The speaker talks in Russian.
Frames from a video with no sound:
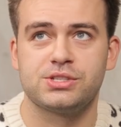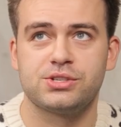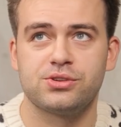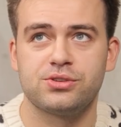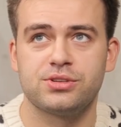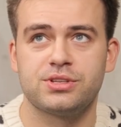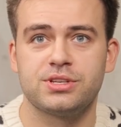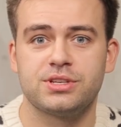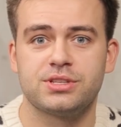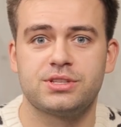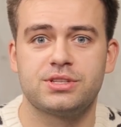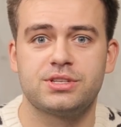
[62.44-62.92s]

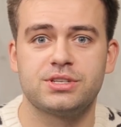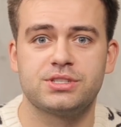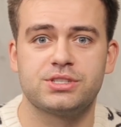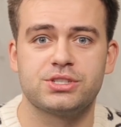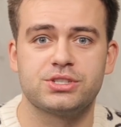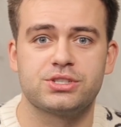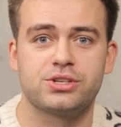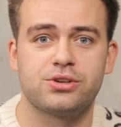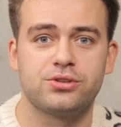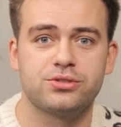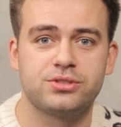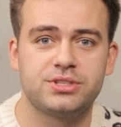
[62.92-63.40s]
сотни
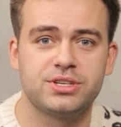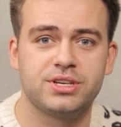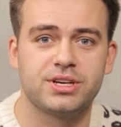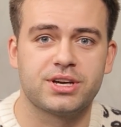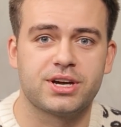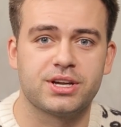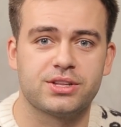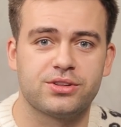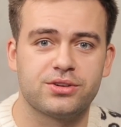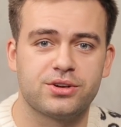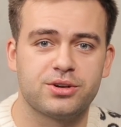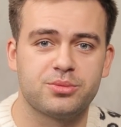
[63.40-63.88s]
тысяч людей,
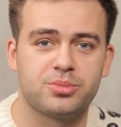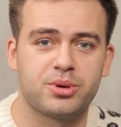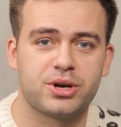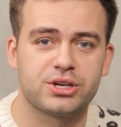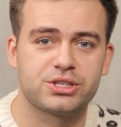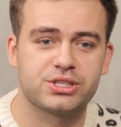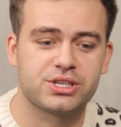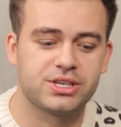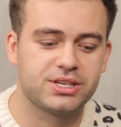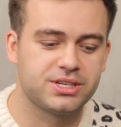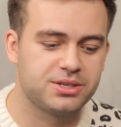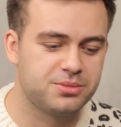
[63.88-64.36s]
которые
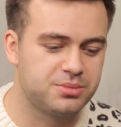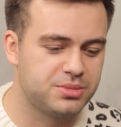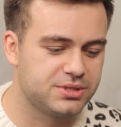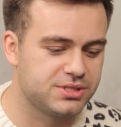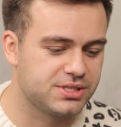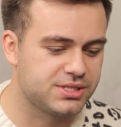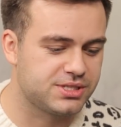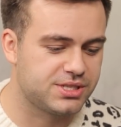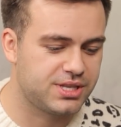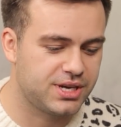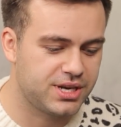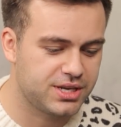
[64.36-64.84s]
прошли
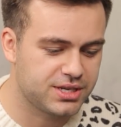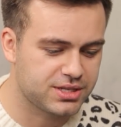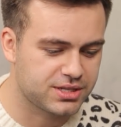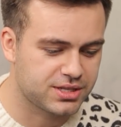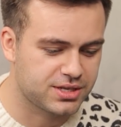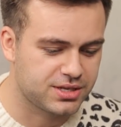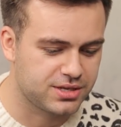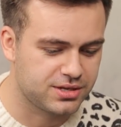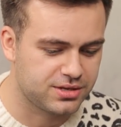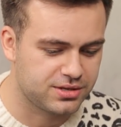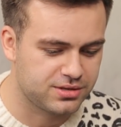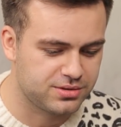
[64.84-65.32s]

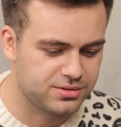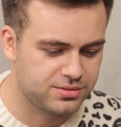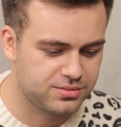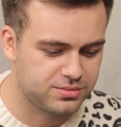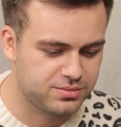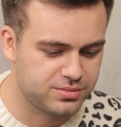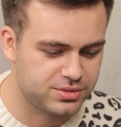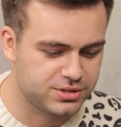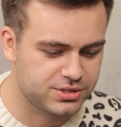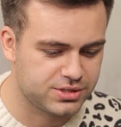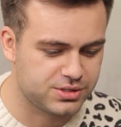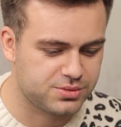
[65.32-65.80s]
бизнес-тренинги
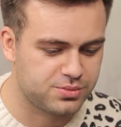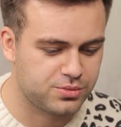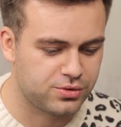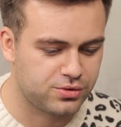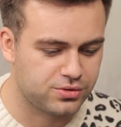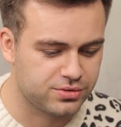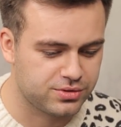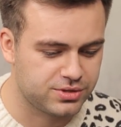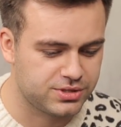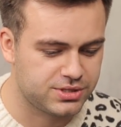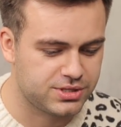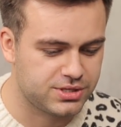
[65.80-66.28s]

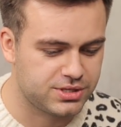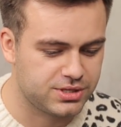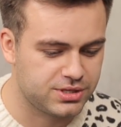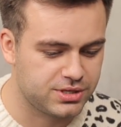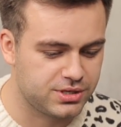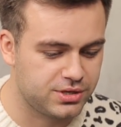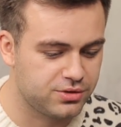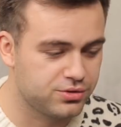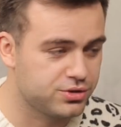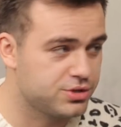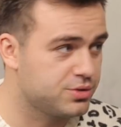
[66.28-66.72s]
«Бизнес-молодость», или